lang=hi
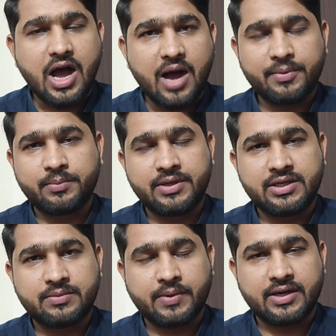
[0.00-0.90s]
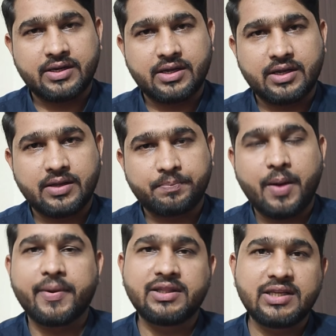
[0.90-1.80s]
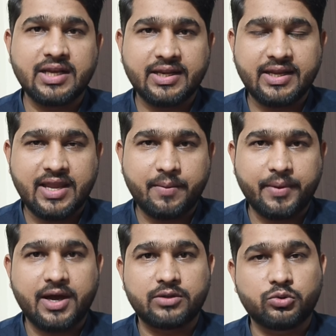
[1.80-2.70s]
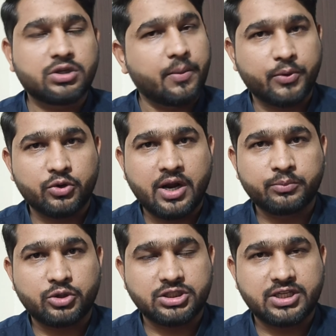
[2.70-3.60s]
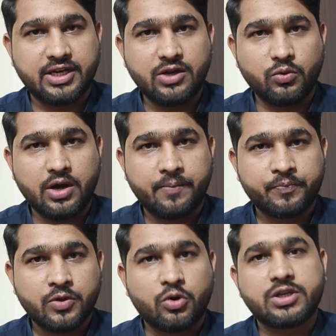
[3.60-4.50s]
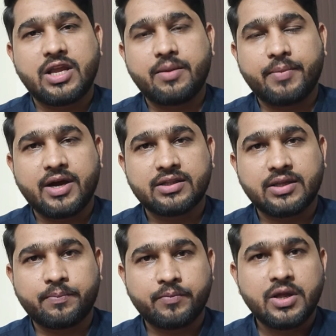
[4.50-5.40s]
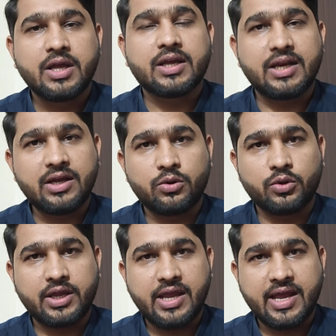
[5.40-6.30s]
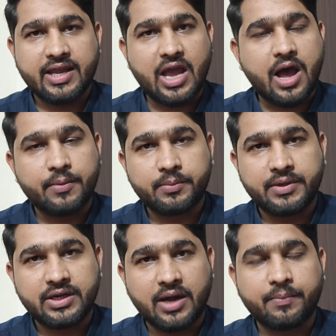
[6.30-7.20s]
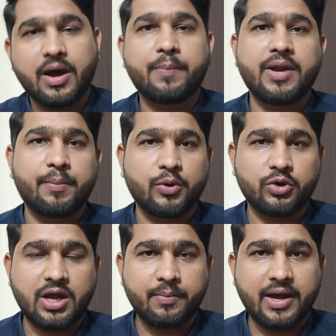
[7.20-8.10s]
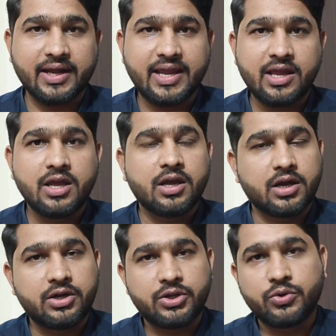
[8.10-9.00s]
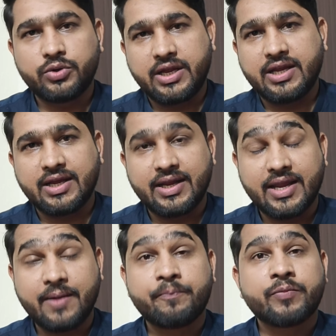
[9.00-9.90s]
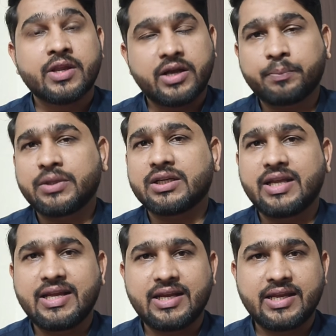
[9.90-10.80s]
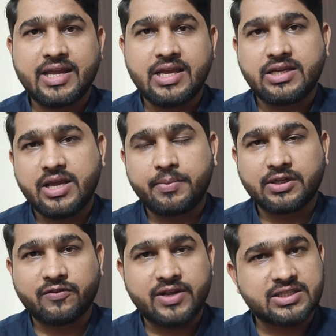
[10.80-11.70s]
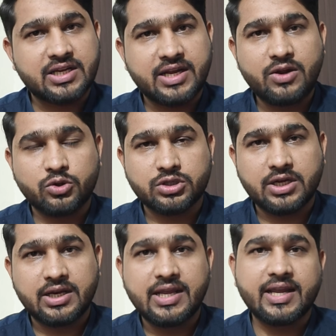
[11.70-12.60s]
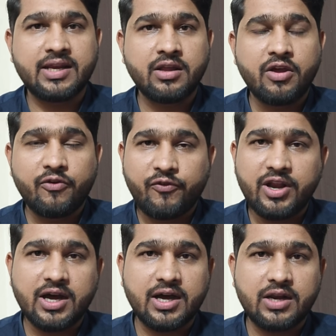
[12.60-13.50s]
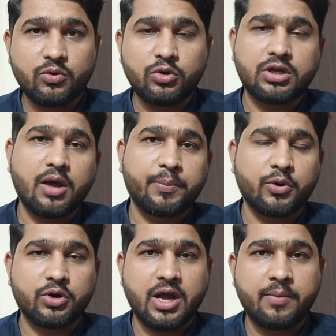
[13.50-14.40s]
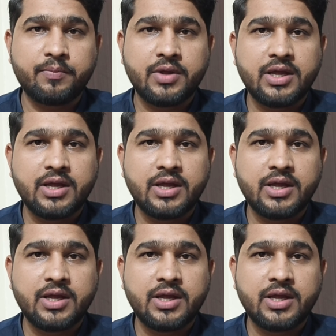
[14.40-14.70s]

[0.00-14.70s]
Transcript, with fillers: हामिद मीर पर पाबंदी लगने के बाद उनका प्रोग्राम तो नशर नहीं हुआ और ये बात अब क्लियर हो गई है कि हामिद मीर अब अपना प्रोग्राम आगे कंटिन्यू नहीं करेंगे कब तक नहीं करेंगे ये अभी तक फैसला नहीं हो सका लेकिन फ़िलहाल उनका प्रोग्राम